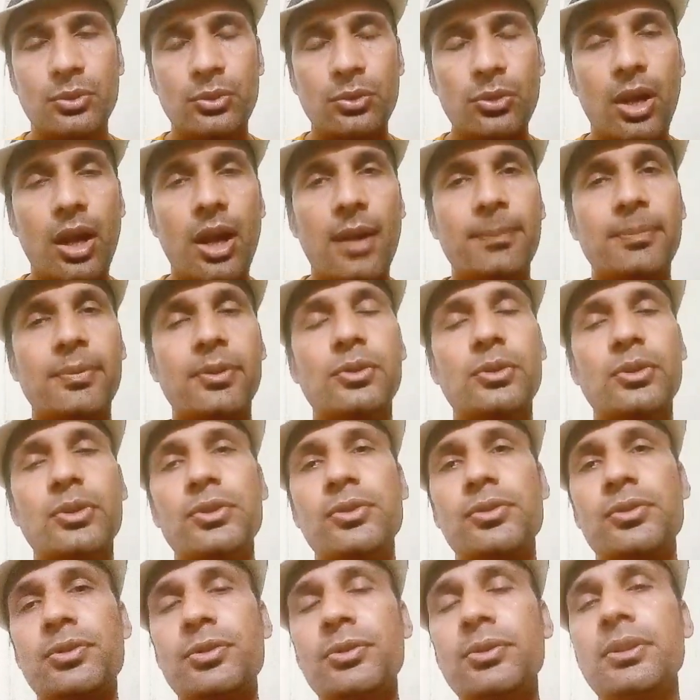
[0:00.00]
को आपको
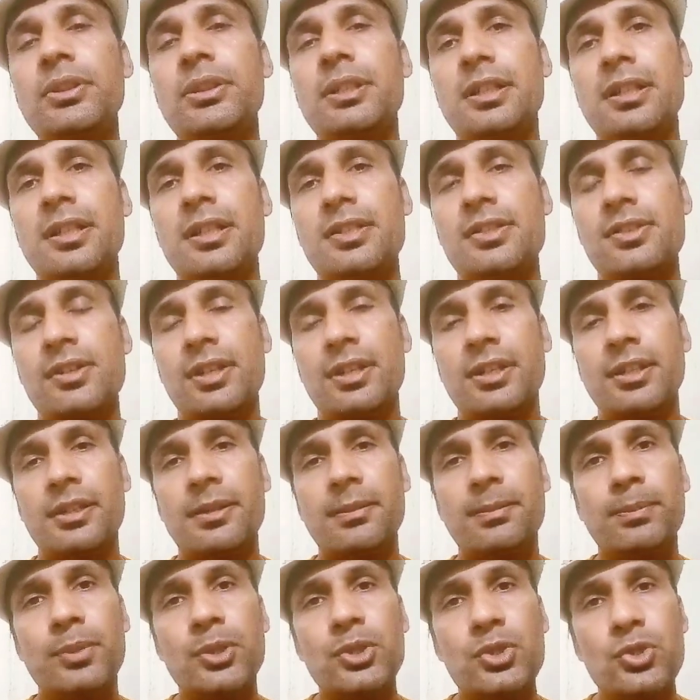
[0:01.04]
कंट्रोल करना
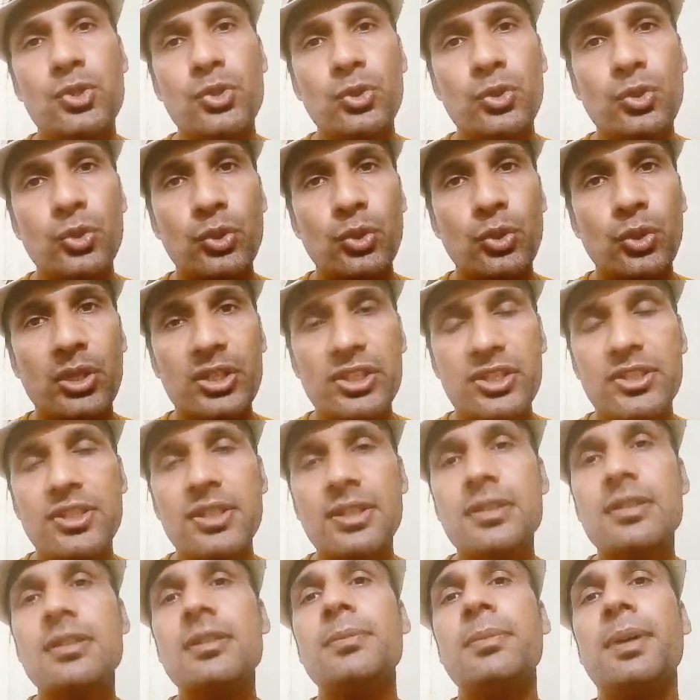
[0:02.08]
चाहिए बच्चों को
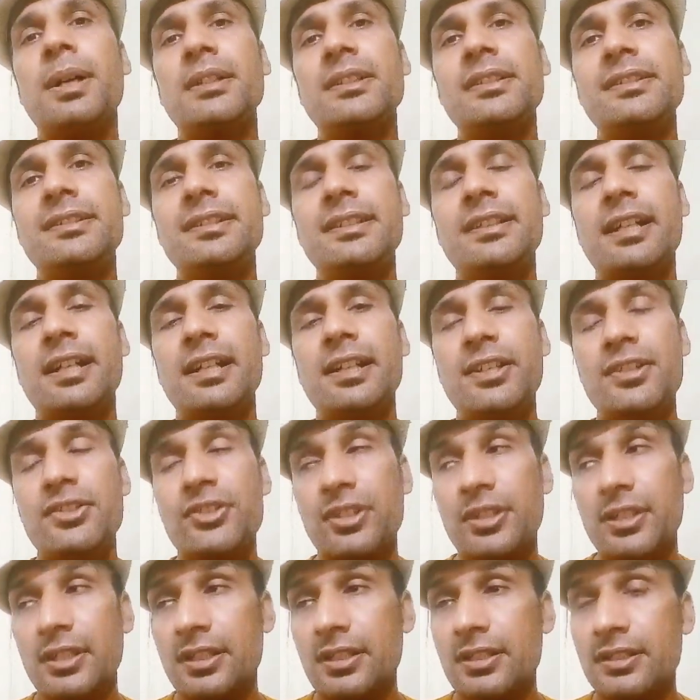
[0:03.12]
अच्छी अच्छी बातें सिखानी
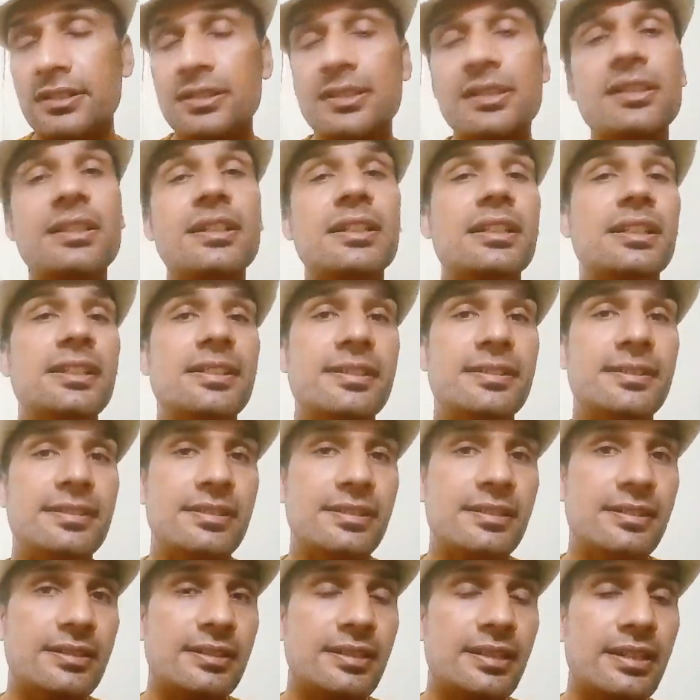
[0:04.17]
चाहिए कदर करनी
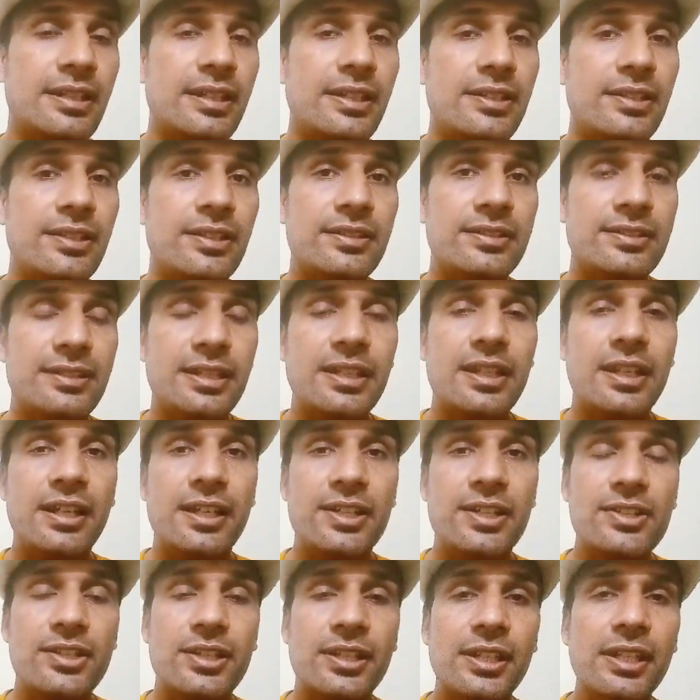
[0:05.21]
सिखाई
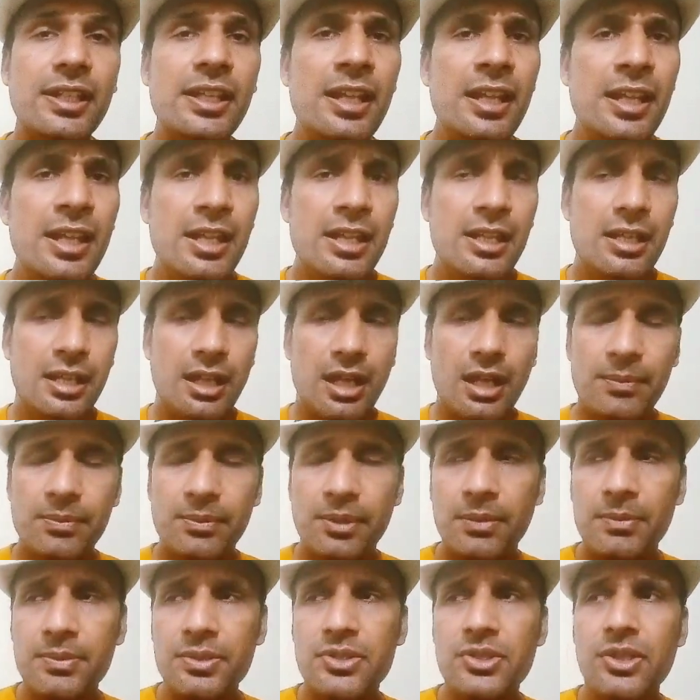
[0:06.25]
सिखानी चाहिए
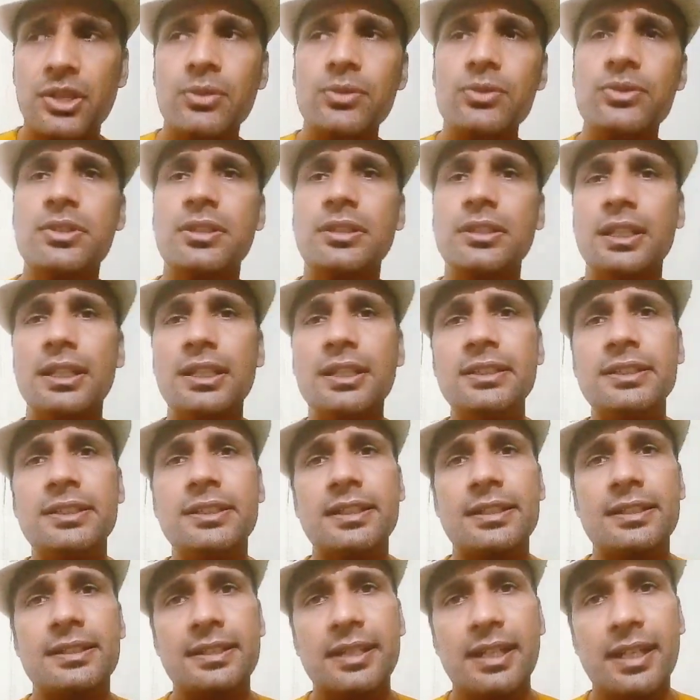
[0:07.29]
आपका बच्चा कुछ गलत
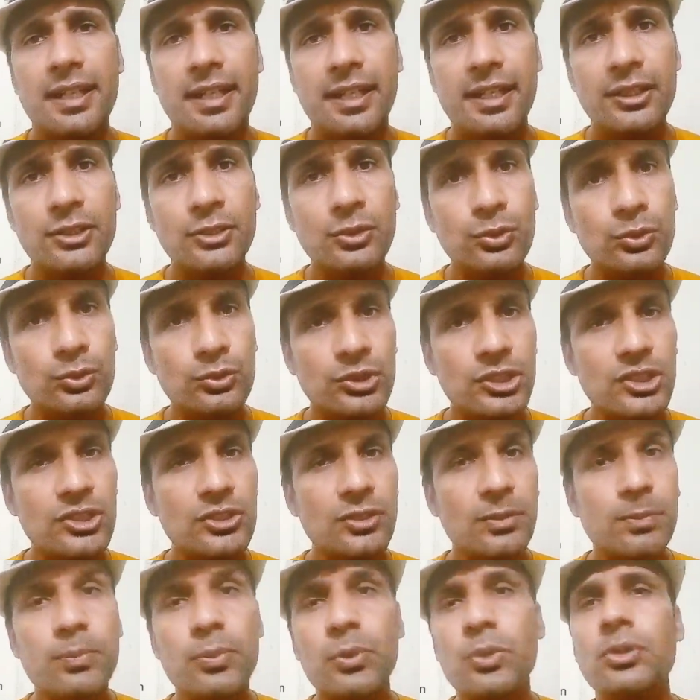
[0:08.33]
करता है तो उसकी
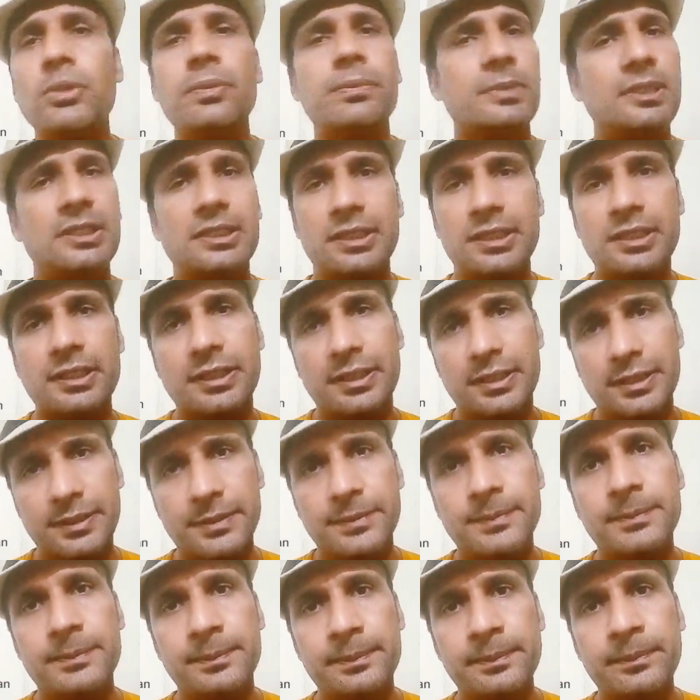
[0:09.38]
सपोर्ट मत
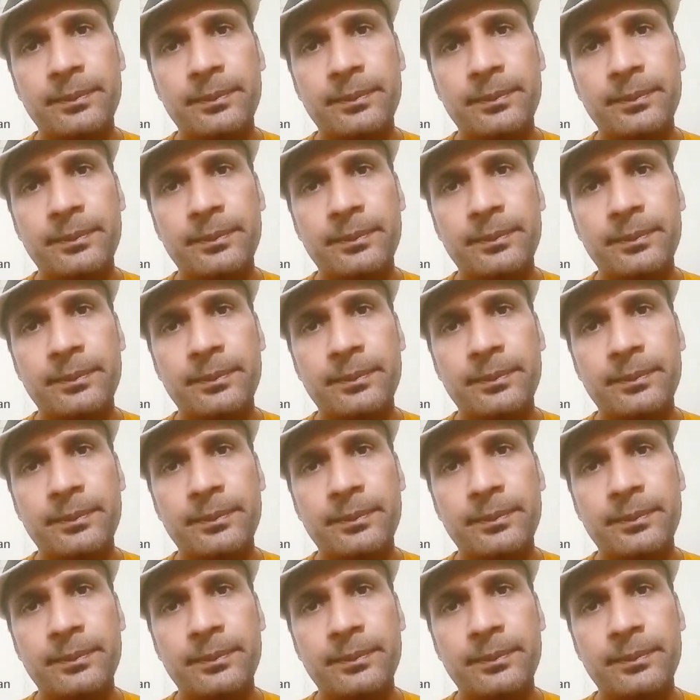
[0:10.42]
करिएगा